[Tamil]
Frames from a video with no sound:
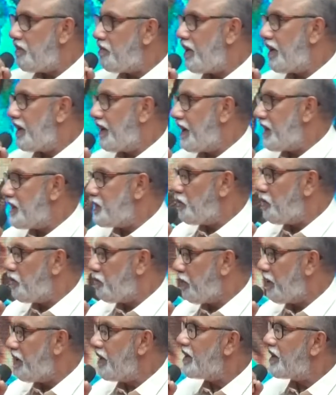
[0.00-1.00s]
சினிமாவுக்கு கிடைச்ச ஒரு
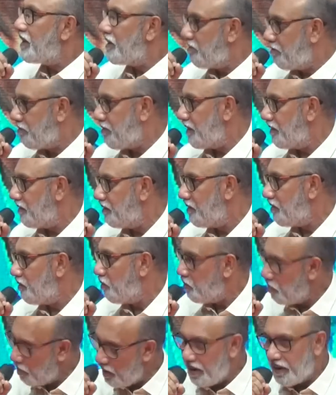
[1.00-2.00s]
பெரிய கிஃப்ட்
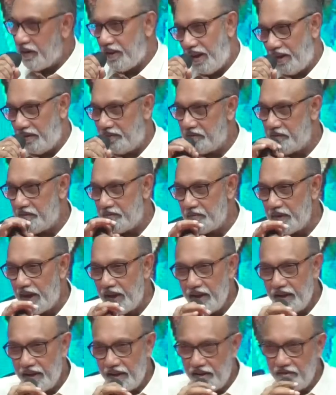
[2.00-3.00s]
உண்மையாக தான்
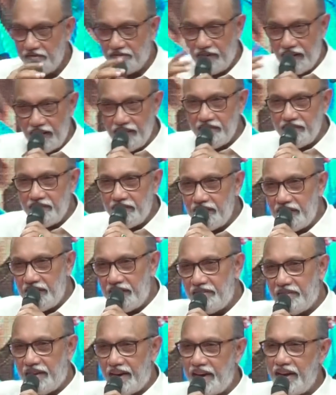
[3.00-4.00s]
இவ்வளவு
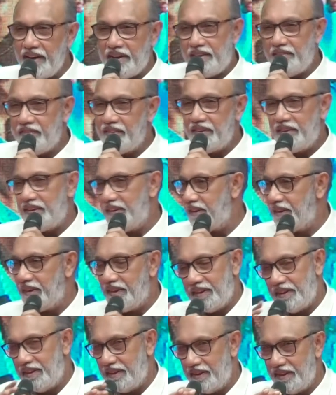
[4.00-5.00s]
வெரைட்டி வந்து
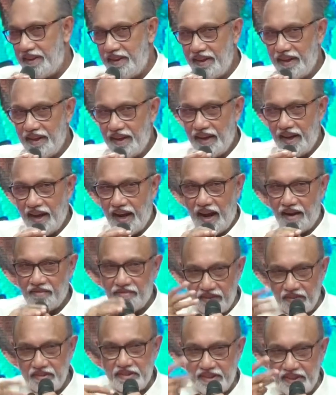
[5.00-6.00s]

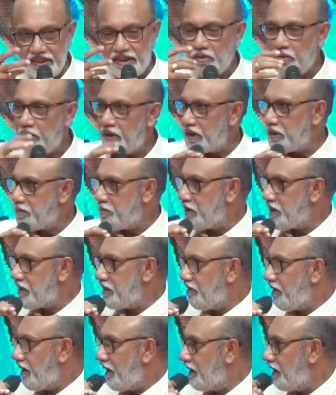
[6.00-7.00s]
அவ்வளோ சீக்கிரம் ஒரு
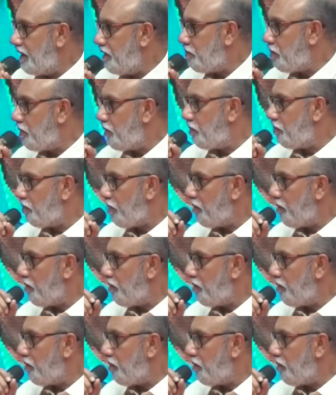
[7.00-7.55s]
எக்ஸ்பிரஷன் வராது இப்படி ஒரு